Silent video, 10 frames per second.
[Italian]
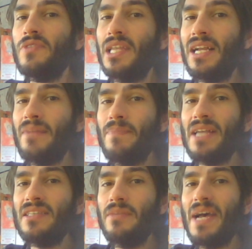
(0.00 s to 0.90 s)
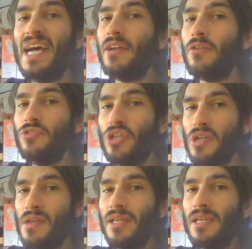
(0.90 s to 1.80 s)
nella campagna i
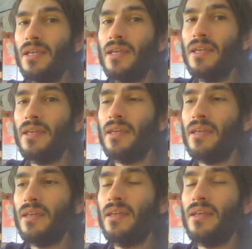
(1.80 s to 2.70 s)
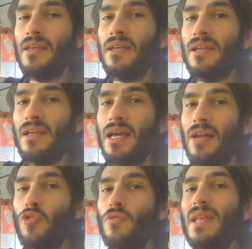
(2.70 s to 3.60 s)
parroci, eh, a
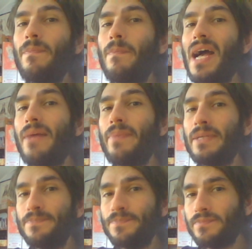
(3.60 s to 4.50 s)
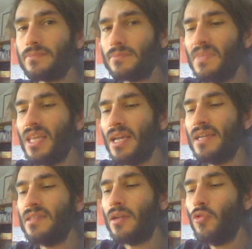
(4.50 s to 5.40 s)
Roma il Papa,
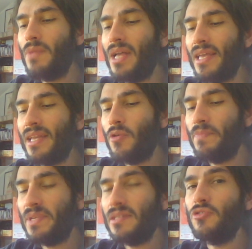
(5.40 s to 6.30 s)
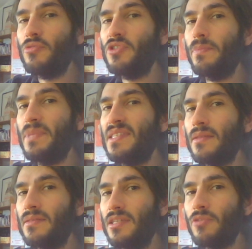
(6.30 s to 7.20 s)
anche se Roma era compresa nel dominio
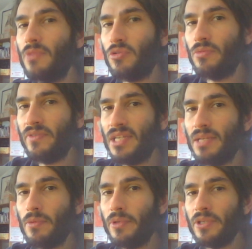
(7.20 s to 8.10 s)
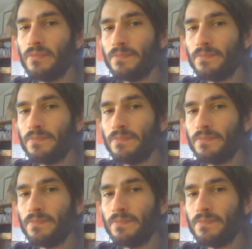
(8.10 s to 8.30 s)
bizantino, ma come vedremo poi